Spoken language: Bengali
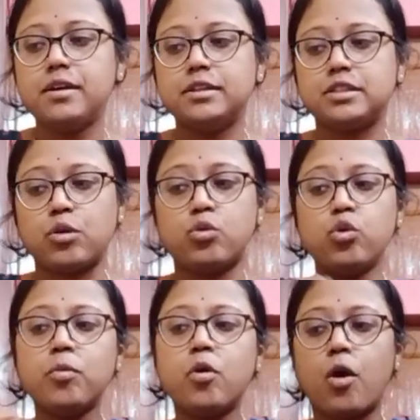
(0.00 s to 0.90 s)
তা
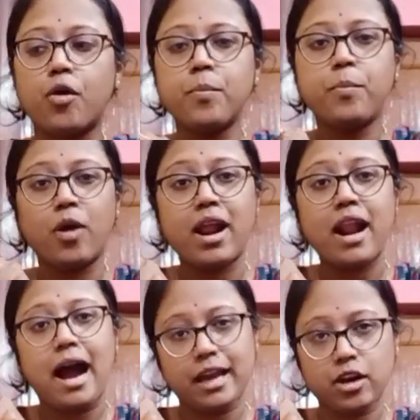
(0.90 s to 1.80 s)
খুব গরম পড়ার
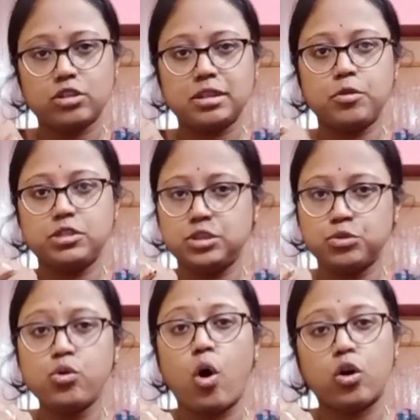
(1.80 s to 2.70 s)
আগের কথা বলছি
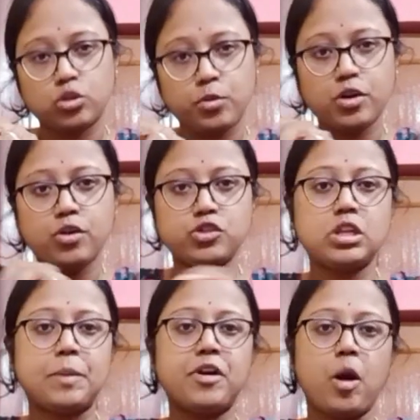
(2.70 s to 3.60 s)
যেহেতু অক্টোবরে হয়েছিল
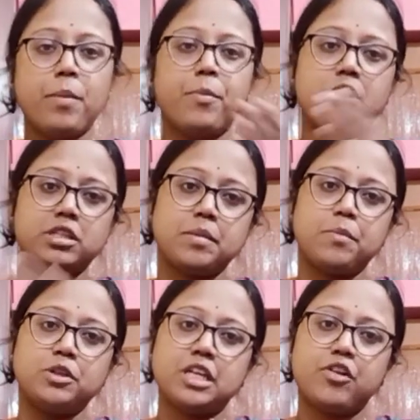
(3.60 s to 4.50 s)
তারপরে নভেম্বর
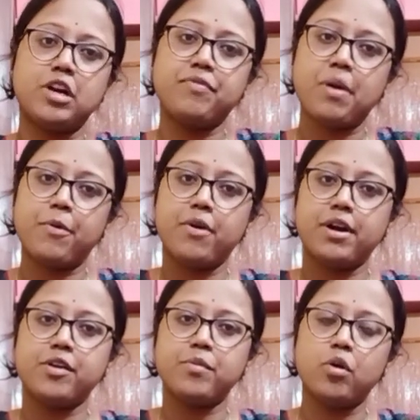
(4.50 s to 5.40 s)
ডিসেম্বর জানুয়ারি
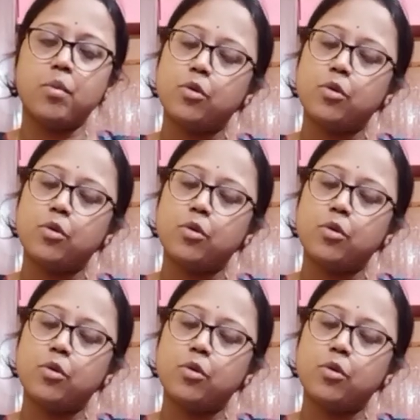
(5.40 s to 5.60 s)
ফেব্রুয়ারি আচ্ছা, আচ্ছা।